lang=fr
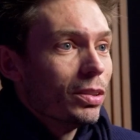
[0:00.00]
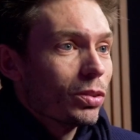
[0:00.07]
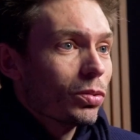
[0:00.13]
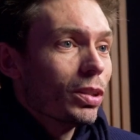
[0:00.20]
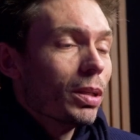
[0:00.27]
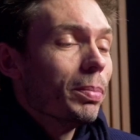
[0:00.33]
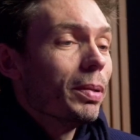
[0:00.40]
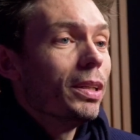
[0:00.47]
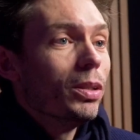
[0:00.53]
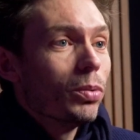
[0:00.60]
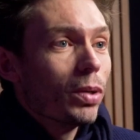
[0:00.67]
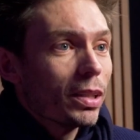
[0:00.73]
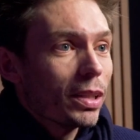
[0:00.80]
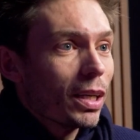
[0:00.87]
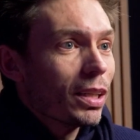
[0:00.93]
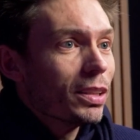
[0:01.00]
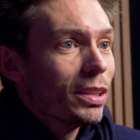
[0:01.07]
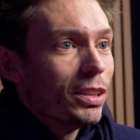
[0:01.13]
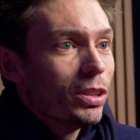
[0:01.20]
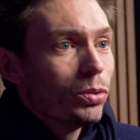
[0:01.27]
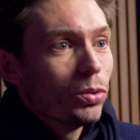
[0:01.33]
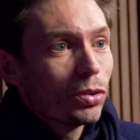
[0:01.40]
ce qu'on appelle des wildcards à
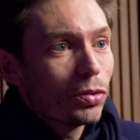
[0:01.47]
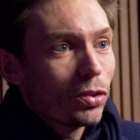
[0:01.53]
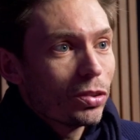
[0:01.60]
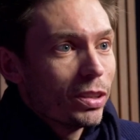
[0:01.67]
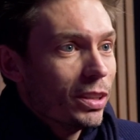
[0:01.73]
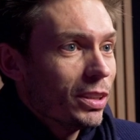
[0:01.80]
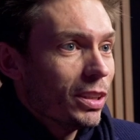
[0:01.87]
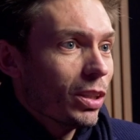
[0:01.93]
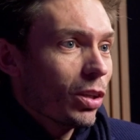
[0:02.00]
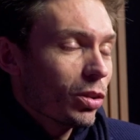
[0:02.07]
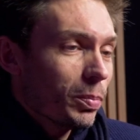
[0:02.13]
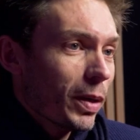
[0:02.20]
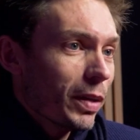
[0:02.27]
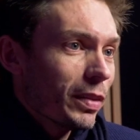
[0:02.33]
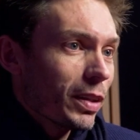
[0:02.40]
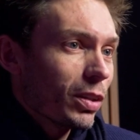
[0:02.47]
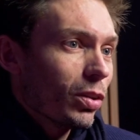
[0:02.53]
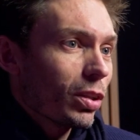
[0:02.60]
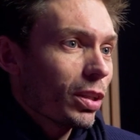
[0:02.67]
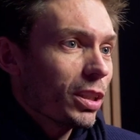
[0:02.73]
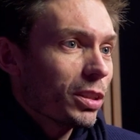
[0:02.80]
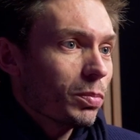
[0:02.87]
des joueuses françaises qui rentrent pas avec
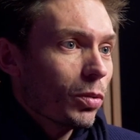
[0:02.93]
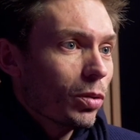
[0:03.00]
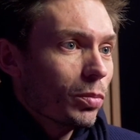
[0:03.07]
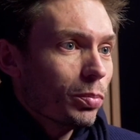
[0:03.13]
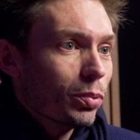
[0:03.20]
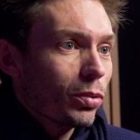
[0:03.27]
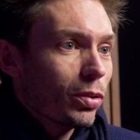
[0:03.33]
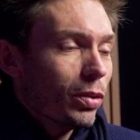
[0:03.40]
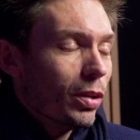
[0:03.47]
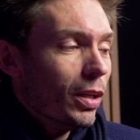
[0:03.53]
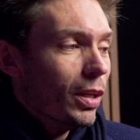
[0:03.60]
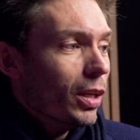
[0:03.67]
leur classement pour